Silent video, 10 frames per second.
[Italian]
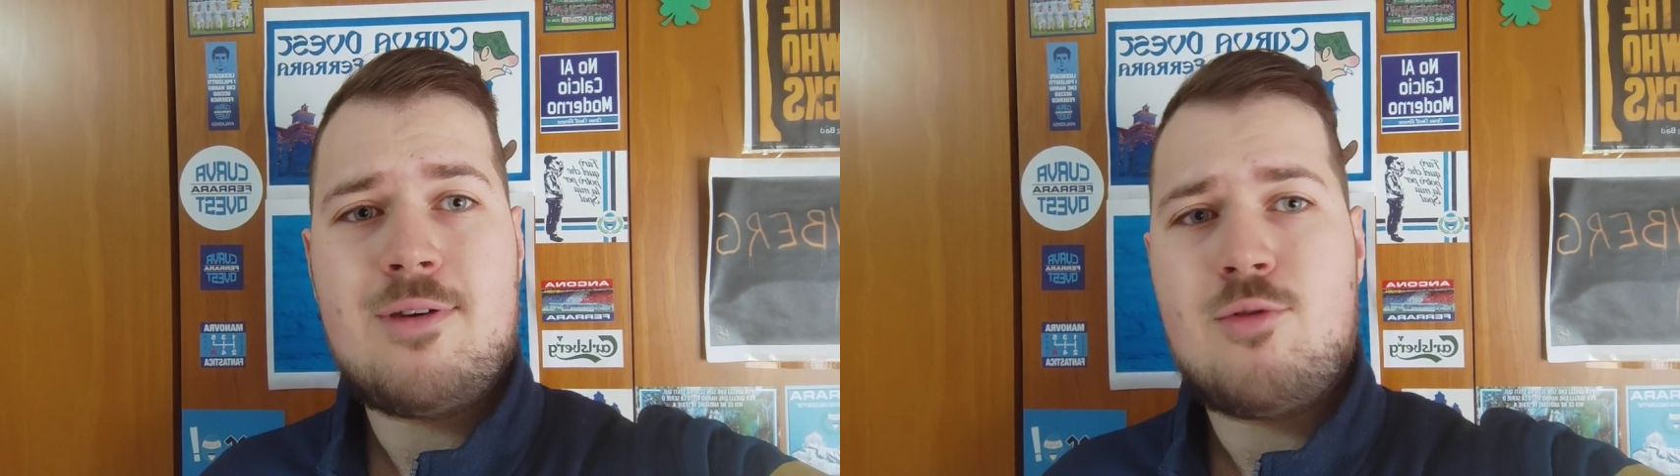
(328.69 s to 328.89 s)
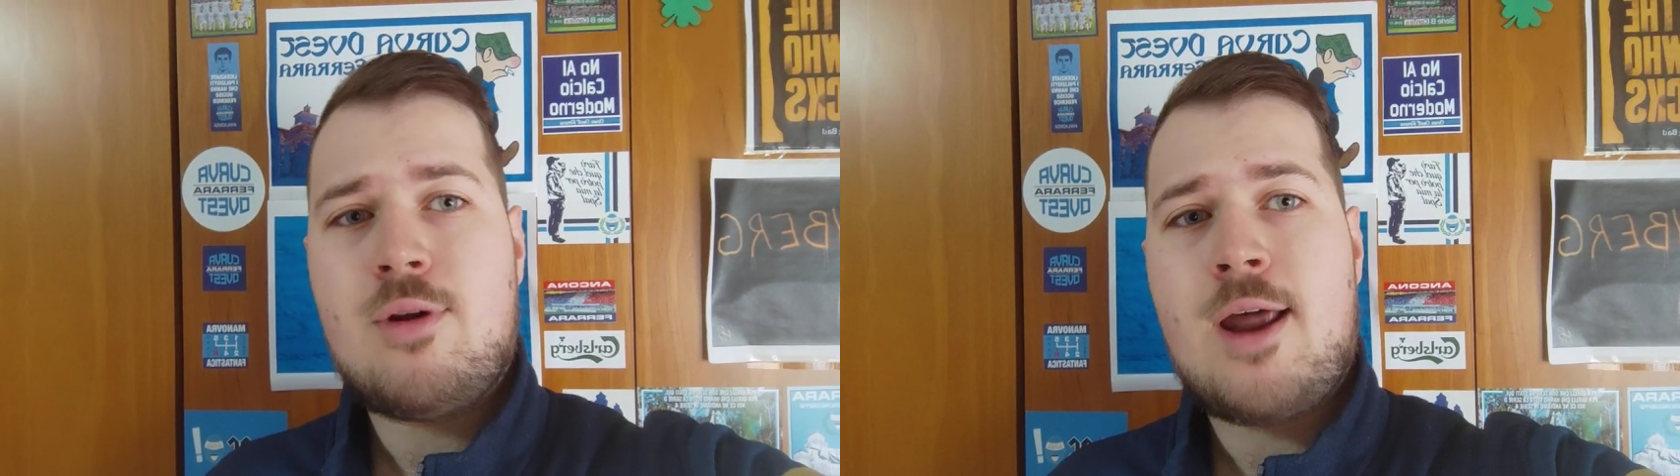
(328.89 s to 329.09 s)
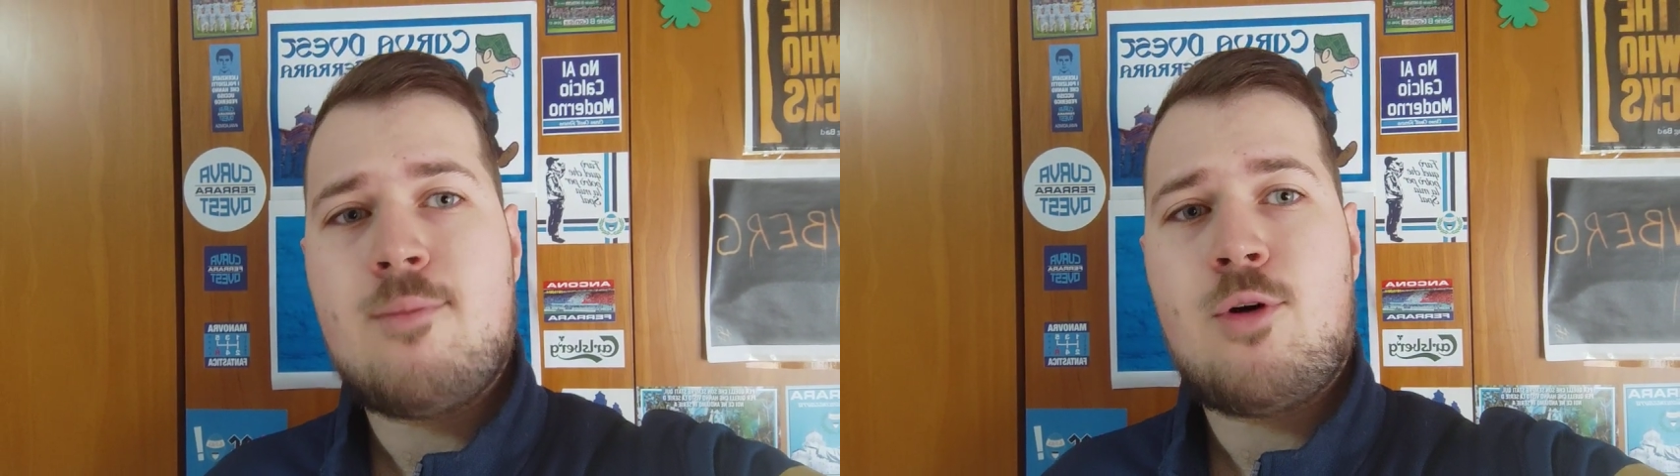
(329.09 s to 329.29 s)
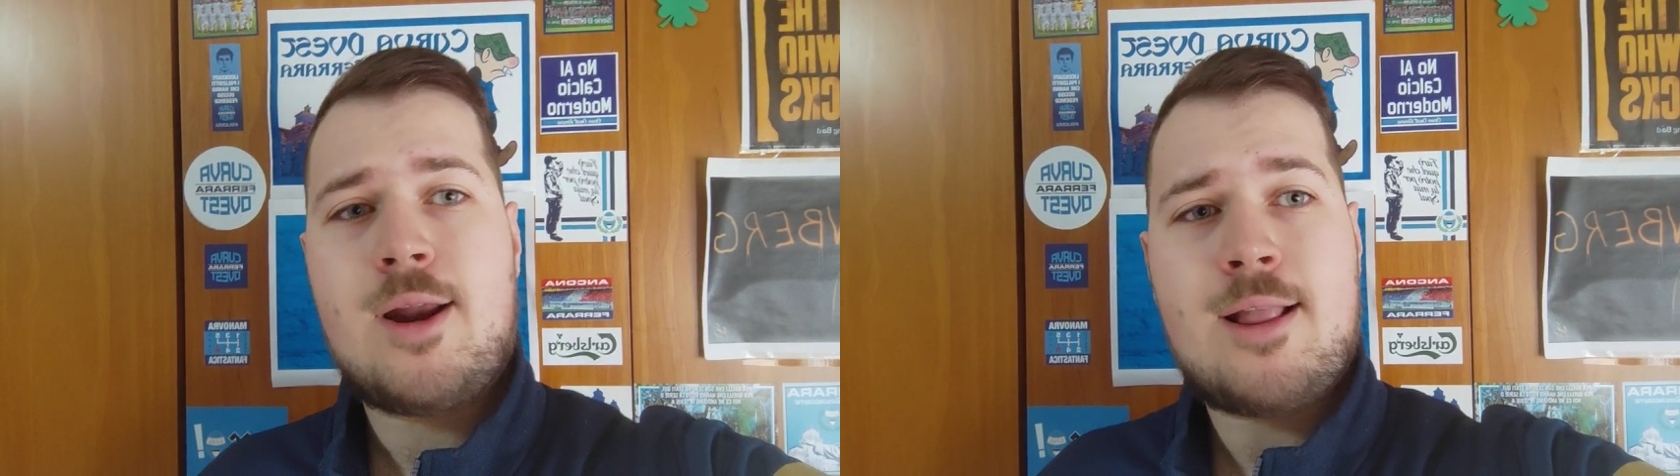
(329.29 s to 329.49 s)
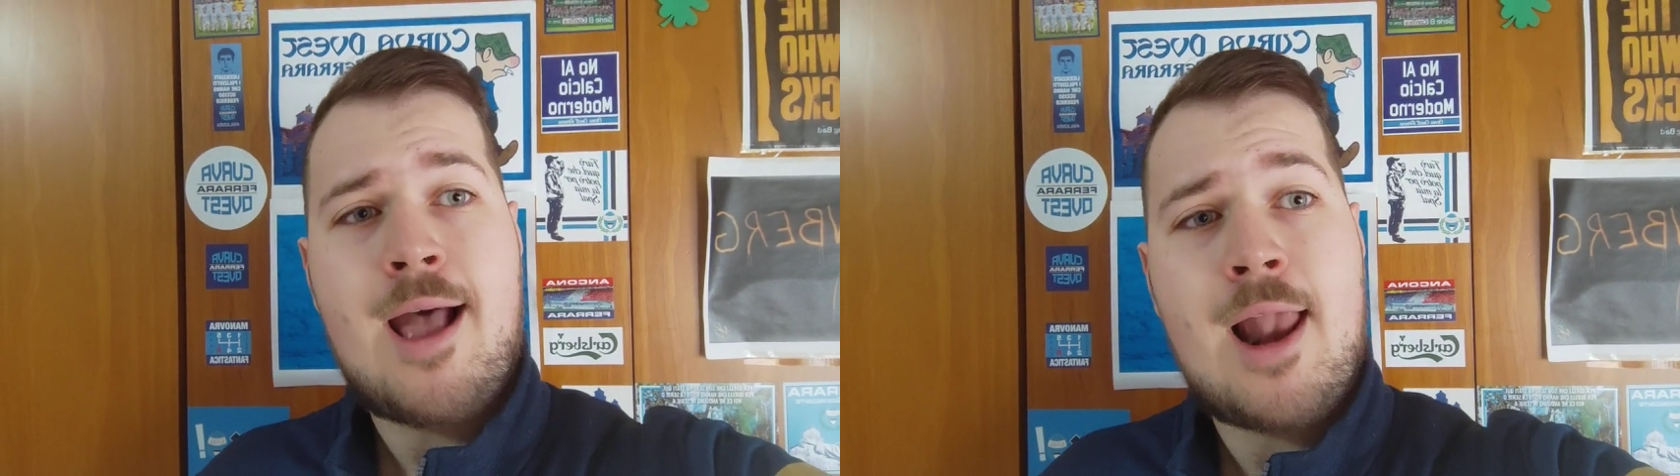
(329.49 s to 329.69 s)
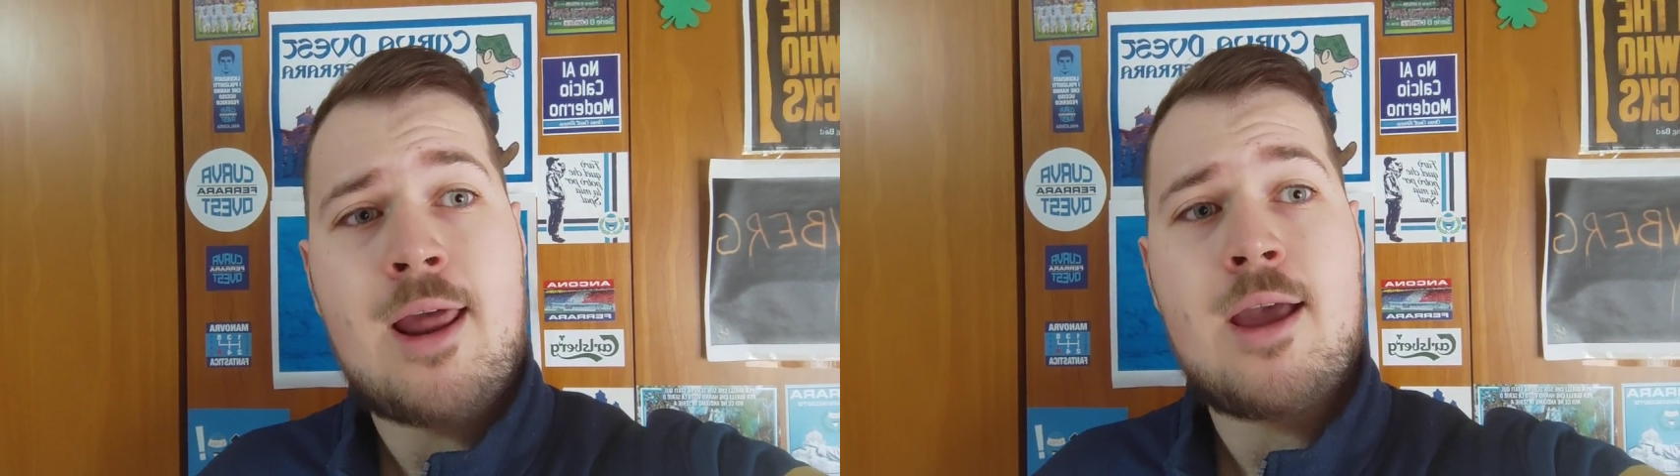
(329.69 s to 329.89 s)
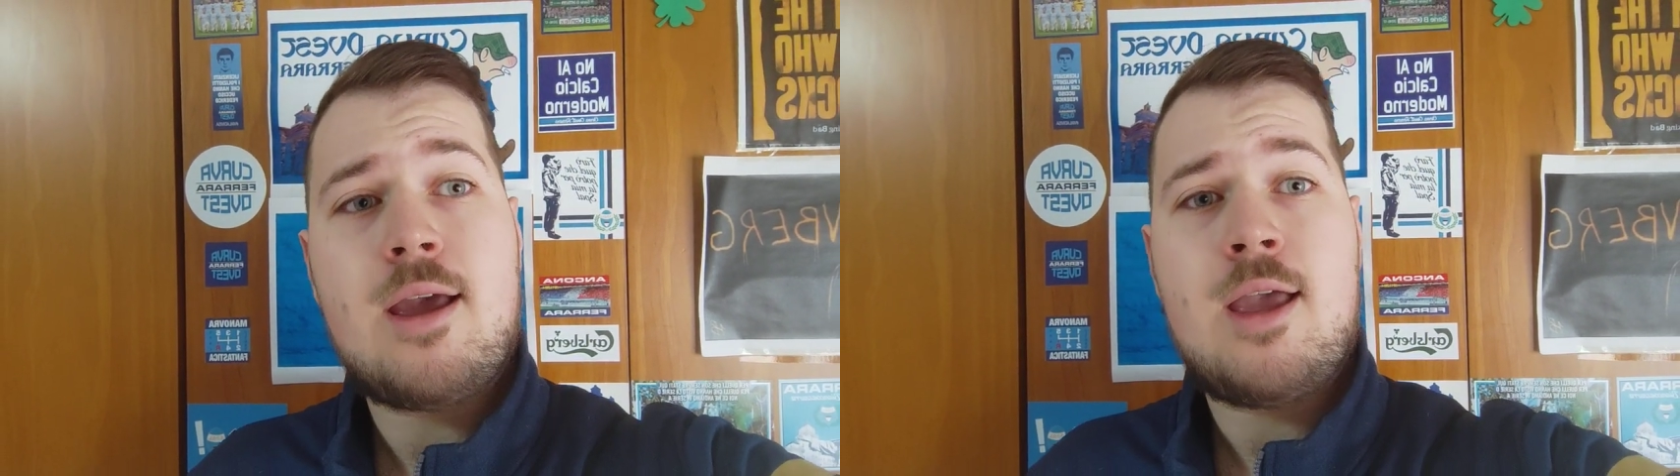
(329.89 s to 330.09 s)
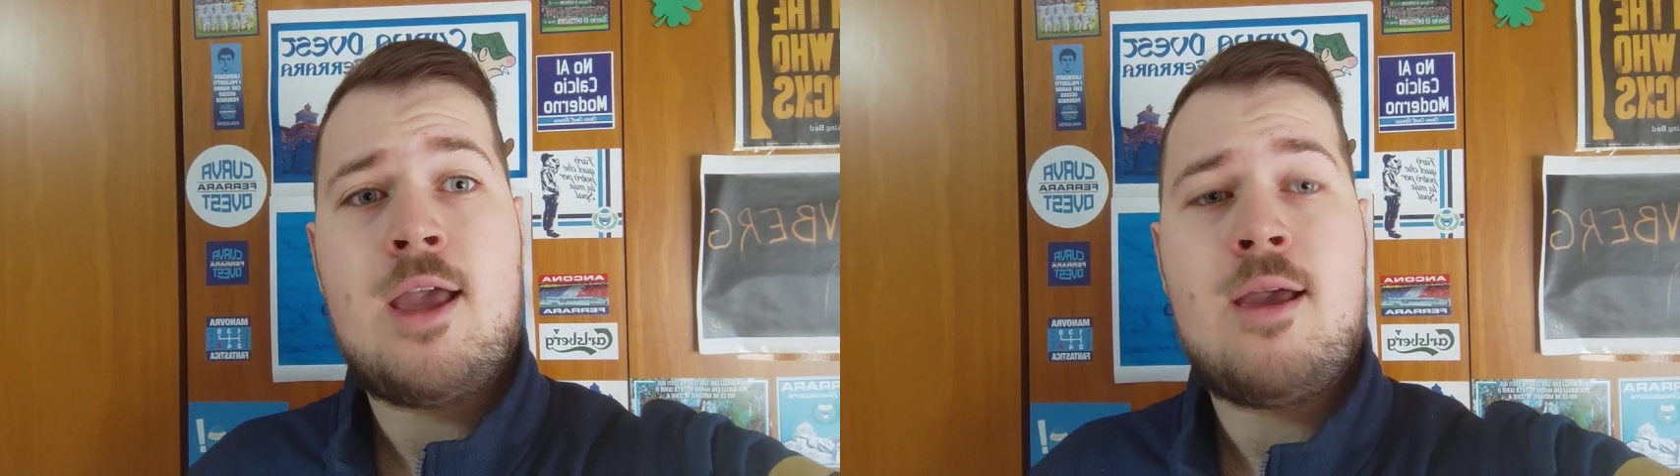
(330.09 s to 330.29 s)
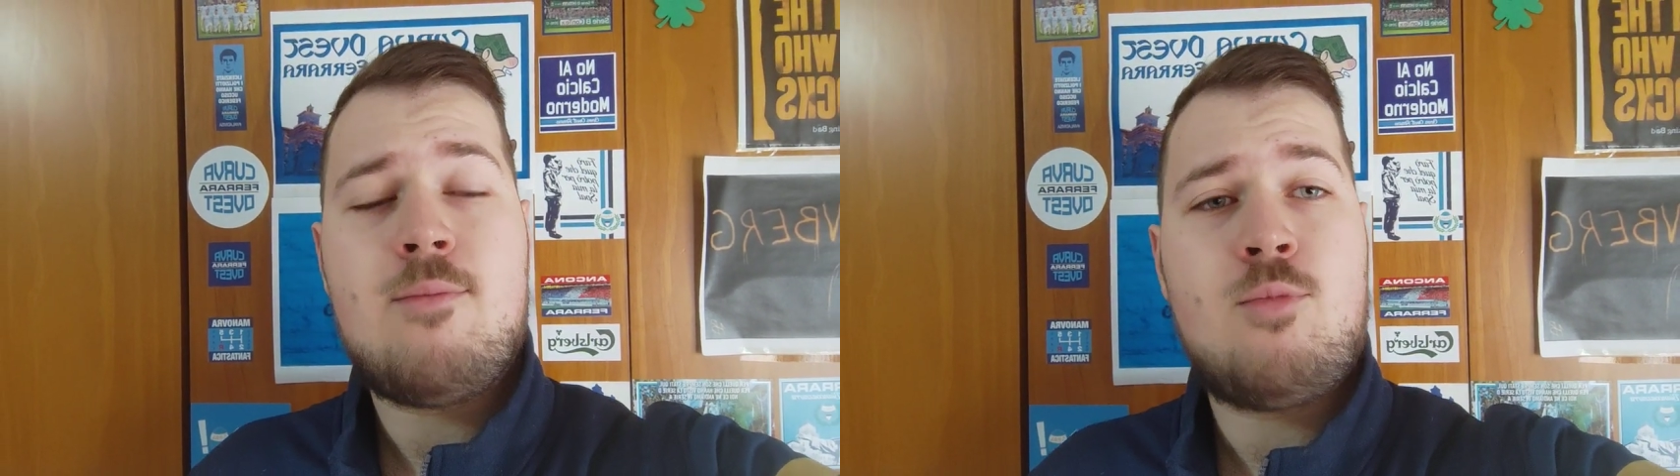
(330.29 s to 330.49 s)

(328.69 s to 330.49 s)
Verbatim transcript: augurare buon Natale e